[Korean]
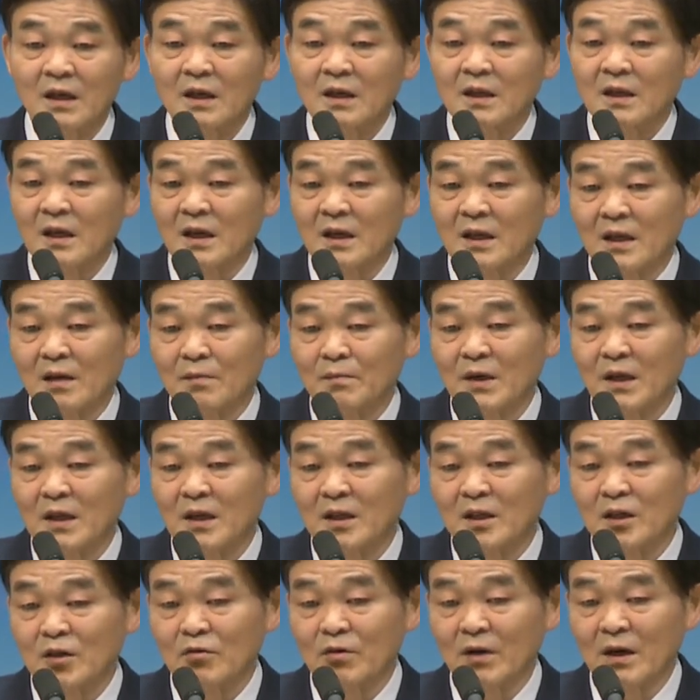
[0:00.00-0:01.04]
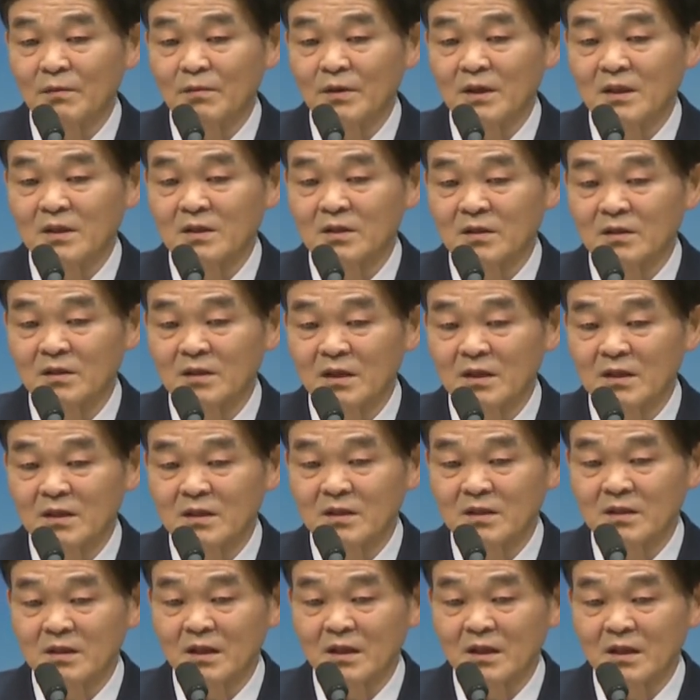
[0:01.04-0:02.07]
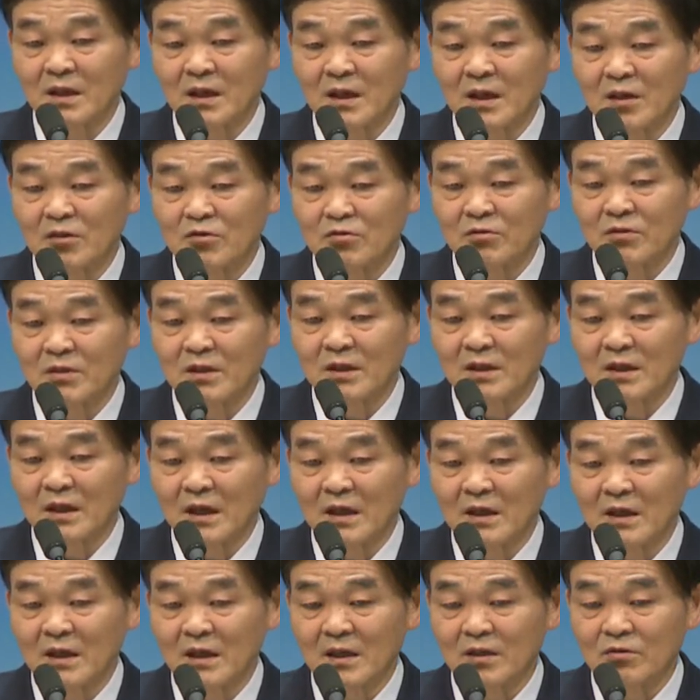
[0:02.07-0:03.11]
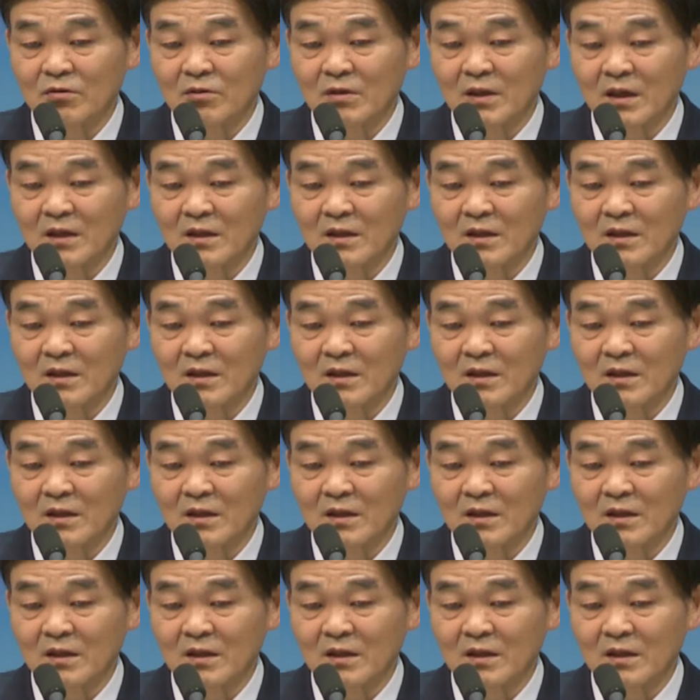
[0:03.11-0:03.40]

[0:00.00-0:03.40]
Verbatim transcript: 내가 날마다 너희와 함께 성전에 있을 때에 내게 손을 대지 아니하였도다.